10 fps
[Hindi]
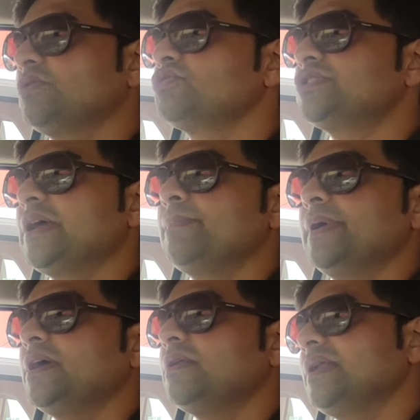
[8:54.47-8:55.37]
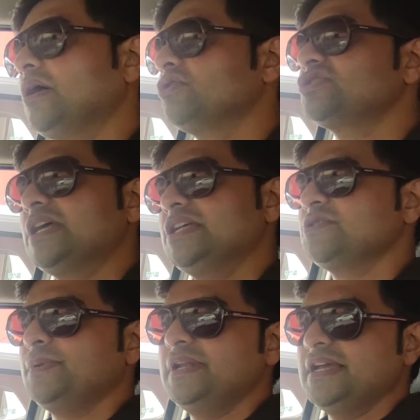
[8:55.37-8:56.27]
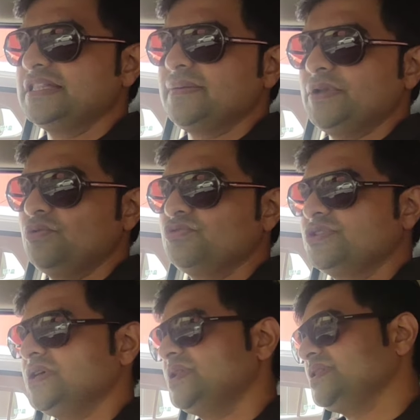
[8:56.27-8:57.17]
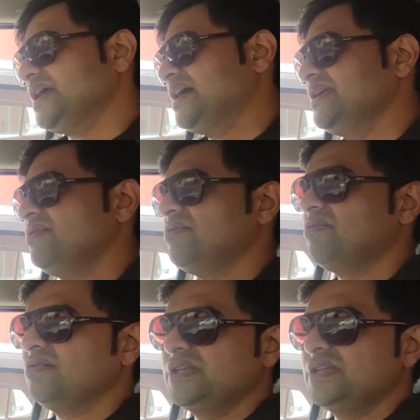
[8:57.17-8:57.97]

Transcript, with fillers: था उस टाइम पे नौ चालीस पे लिया था मैंने उनसे साढ़े नौ